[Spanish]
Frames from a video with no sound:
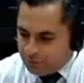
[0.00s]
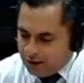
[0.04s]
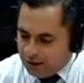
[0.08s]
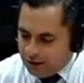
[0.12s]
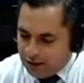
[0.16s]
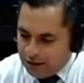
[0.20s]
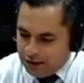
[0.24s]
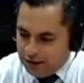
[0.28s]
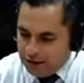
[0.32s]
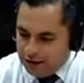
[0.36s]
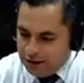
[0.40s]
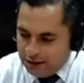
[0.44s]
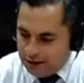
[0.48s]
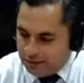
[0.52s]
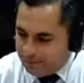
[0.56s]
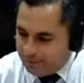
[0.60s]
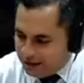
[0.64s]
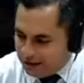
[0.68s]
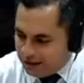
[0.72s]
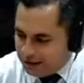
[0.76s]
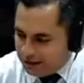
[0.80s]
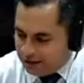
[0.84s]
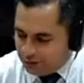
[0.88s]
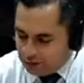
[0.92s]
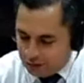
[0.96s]
eh,
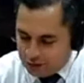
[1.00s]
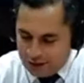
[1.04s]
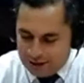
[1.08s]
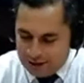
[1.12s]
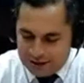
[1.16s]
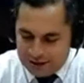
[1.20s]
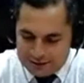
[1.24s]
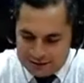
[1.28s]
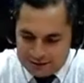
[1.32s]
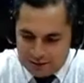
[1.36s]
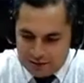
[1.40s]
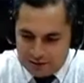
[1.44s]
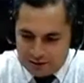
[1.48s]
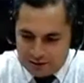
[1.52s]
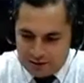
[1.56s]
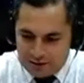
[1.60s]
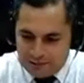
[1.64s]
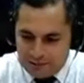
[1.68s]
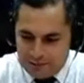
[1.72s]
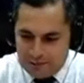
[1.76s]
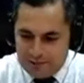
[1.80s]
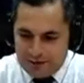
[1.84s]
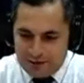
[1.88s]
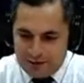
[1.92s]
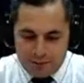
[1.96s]
para la gloria del Señor
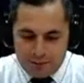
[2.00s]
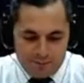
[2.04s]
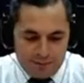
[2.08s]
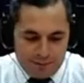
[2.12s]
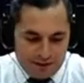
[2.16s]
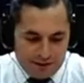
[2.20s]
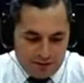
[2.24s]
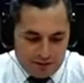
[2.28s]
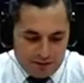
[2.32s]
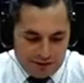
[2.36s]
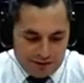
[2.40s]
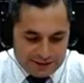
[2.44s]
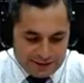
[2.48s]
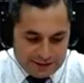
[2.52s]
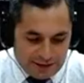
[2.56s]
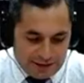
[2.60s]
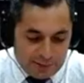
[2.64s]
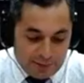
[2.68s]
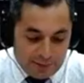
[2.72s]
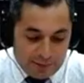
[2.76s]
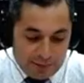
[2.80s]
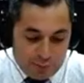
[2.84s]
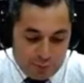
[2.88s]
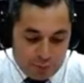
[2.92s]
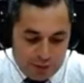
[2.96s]
también me acompañaron, así que
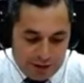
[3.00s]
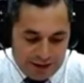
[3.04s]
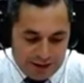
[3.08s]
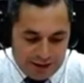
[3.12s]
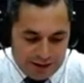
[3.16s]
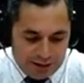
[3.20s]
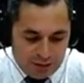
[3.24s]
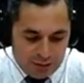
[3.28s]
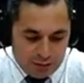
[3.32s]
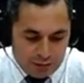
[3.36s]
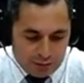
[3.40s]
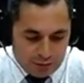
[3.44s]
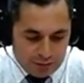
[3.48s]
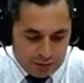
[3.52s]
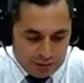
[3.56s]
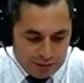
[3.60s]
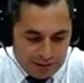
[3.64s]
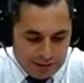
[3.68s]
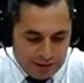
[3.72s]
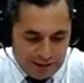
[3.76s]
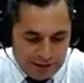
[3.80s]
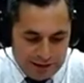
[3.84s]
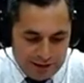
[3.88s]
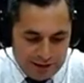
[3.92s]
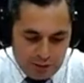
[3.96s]
fue muy lindo.
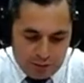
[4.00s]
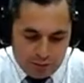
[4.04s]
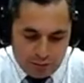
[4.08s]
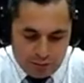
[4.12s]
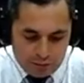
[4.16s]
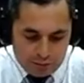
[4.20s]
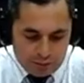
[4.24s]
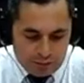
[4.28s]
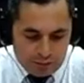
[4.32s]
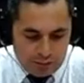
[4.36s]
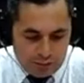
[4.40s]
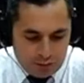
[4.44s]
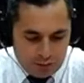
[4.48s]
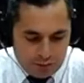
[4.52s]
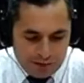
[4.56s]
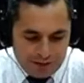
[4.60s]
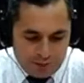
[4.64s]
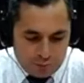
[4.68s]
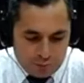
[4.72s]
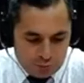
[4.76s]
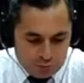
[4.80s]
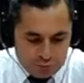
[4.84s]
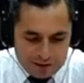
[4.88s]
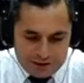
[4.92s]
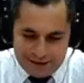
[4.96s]
Ellos nos
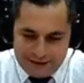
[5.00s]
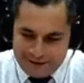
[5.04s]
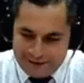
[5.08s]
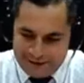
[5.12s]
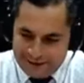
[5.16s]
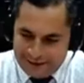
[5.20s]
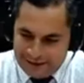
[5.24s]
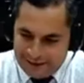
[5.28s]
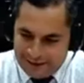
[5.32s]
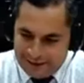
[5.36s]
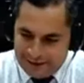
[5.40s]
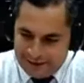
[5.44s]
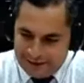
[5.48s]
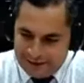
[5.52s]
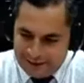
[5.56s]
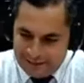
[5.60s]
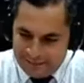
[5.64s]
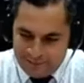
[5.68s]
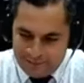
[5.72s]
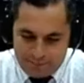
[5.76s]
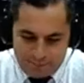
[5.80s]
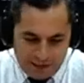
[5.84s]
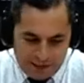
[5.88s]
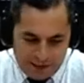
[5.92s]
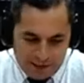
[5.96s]
escuchan allá
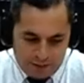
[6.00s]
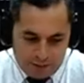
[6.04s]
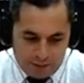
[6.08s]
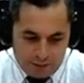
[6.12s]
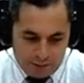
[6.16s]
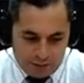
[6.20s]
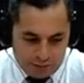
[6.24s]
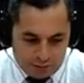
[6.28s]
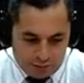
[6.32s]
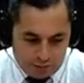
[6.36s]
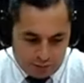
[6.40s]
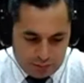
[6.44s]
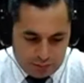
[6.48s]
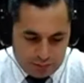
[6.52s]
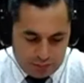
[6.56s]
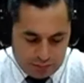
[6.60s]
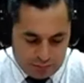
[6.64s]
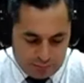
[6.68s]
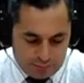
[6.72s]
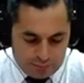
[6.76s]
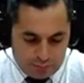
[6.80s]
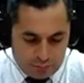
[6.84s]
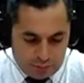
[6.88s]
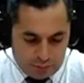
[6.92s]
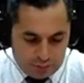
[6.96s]
en Penco y todo,
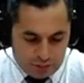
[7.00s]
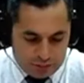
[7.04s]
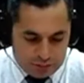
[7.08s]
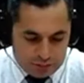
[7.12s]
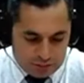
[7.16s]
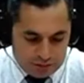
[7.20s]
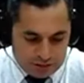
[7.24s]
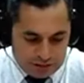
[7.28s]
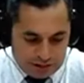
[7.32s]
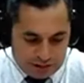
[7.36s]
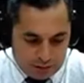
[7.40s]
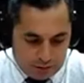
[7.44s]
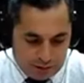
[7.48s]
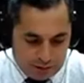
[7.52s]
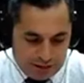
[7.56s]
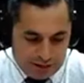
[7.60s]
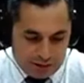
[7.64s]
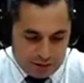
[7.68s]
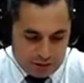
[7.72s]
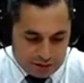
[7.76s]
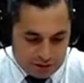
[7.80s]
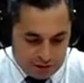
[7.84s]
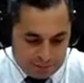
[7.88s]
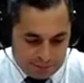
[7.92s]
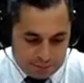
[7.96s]
todo esos sectores en
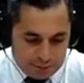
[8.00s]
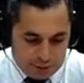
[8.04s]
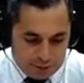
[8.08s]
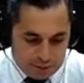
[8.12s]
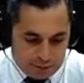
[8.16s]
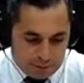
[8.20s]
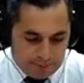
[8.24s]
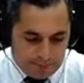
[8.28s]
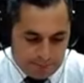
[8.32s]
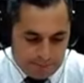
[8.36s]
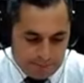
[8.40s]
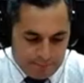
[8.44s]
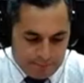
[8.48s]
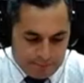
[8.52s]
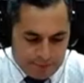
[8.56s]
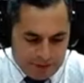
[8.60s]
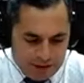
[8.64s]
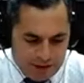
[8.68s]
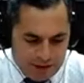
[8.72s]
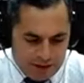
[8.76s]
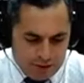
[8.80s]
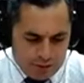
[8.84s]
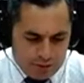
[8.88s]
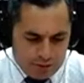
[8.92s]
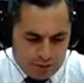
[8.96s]
Concepción,
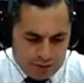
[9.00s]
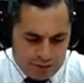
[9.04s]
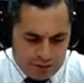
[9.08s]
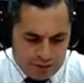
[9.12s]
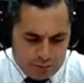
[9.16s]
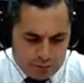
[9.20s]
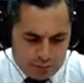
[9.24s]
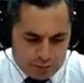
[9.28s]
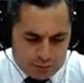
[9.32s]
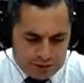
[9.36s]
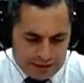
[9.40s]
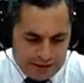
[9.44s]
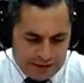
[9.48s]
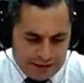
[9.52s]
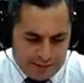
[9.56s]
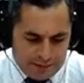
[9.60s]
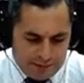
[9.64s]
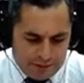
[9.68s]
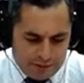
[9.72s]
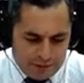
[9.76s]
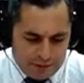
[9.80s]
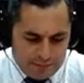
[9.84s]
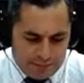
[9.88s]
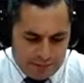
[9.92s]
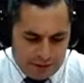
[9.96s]
ellos nos escuchan,
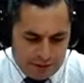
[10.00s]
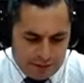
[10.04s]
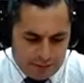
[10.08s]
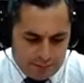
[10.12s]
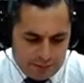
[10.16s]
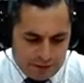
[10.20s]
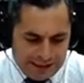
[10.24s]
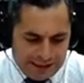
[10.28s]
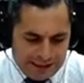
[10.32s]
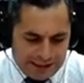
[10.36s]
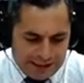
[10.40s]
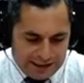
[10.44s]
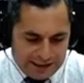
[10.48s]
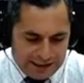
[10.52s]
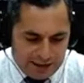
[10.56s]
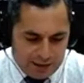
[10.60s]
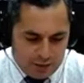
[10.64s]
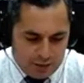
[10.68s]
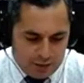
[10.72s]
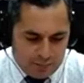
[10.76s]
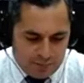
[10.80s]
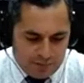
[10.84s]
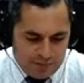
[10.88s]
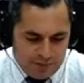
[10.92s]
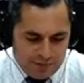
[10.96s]
amado hermano, por la
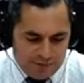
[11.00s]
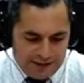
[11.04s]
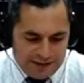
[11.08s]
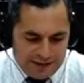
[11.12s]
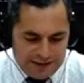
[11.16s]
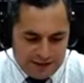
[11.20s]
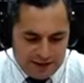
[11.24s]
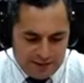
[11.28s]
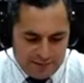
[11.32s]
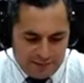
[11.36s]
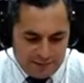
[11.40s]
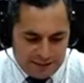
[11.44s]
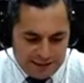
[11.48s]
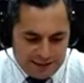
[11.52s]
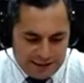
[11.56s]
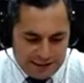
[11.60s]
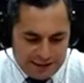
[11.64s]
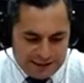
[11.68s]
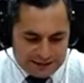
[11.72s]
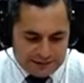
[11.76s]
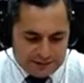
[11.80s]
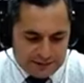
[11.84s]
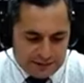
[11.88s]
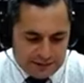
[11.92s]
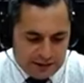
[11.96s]
radio viva y
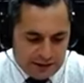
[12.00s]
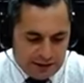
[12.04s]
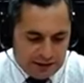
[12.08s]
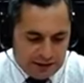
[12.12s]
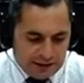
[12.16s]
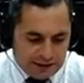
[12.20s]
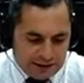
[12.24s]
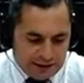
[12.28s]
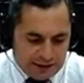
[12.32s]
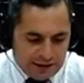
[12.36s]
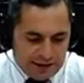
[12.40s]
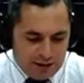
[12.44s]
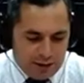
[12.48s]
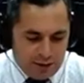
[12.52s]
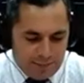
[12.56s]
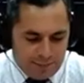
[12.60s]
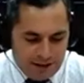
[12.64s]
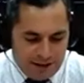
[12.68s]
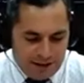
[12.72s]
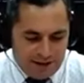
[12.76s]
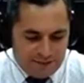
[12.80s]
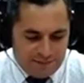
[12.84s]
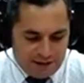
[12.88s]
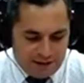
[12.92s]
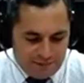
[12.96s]
eficaz, radio
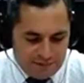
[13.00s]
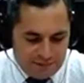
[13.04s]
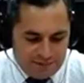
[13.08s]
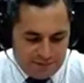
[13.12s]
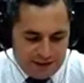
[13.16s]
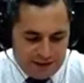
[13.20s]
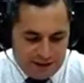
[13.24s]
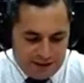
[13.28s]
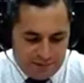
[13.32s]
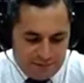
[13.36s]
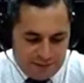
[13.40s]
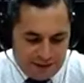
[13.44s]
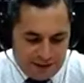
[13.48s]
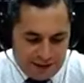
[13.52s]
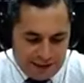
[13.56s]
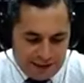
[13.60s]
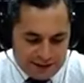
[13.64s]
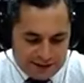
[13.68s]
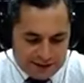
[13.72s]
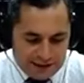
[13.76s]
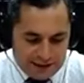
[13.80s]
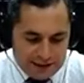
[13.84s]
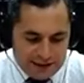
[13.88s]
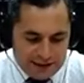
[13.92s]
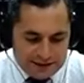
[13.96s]
palabra viva y
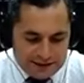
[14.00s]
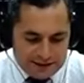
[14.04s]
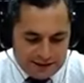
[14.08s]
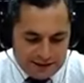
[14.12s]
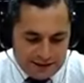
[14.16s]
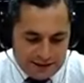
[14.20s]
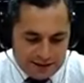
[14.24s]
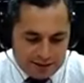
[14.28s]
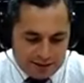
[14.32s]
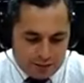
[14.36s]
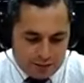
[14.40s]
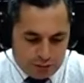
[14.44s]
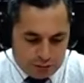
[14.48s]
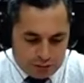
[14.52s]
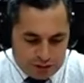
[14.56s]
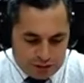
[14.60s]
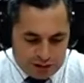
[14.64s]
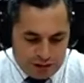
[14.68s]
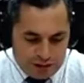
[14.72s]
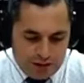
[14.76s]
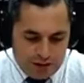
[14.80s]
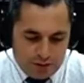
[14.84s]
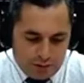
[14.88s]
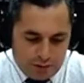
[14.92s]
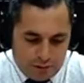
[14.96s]
eficaz,
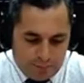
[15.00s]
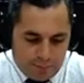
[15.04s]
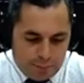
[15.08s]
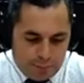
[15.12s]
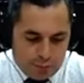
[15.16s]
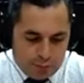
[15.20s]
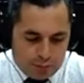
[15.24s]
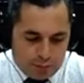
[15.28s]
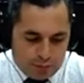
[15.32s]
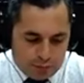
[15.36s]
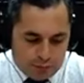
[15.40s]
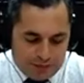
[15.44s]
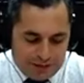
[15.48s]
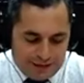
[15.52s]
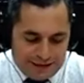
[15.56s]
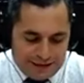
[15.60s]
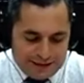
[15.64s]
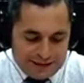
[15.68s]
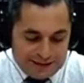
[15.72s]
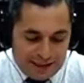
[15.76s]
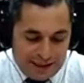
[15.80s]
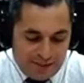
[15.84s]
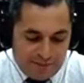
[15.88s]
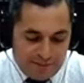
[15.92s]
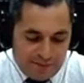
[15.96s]

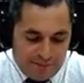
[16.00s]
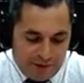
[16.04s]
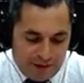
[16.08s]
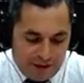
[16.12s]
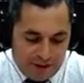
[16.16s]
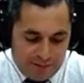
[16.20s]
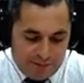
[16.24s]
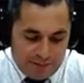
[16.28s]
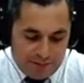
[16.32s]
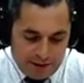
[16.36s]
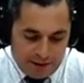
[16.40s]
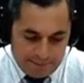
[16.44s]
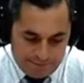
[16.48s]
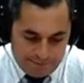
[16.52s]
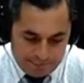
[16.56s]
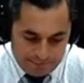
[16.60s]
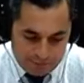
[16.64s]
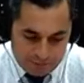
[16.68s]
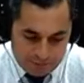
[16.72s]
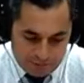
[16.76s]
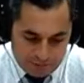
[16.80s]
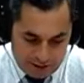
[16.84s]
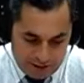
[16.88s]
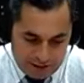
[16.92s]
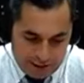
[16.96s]
105.3 FM,
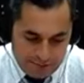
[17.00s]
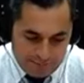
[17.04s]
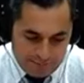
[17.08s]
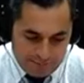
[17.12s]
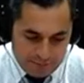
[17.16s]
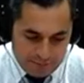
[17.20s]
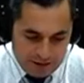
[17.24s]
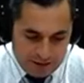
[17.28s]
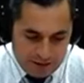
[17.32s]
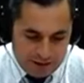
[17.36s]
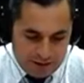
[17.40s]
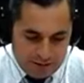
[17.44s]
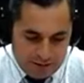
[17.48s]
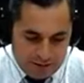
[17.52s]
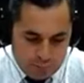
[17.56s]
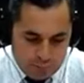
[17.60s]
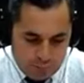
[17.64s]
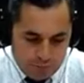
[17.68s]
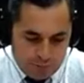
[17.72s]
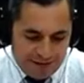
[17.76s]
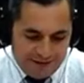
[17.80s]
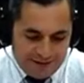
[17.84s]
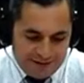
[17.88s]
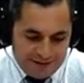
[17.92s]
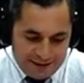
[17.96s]
¿ya?
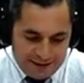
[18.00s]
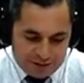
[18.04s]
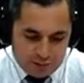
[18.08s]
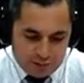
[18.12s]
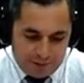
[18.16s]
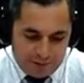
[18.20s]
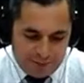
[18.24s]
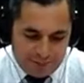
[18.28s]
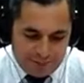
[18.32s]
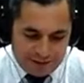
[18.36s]
Un abrazo al